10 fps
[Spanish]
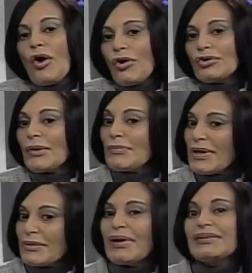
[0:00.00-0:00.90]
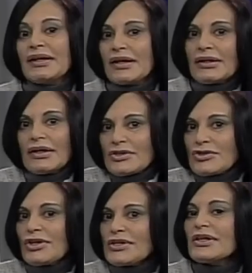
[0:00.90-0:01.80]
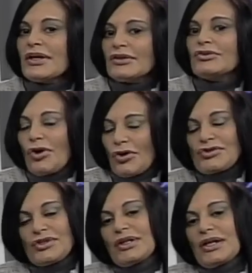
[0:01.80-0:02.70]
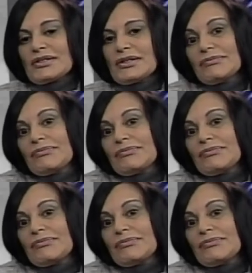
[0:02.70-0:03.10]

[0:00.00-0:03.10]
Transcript: o también mantener relaciones tóxicas.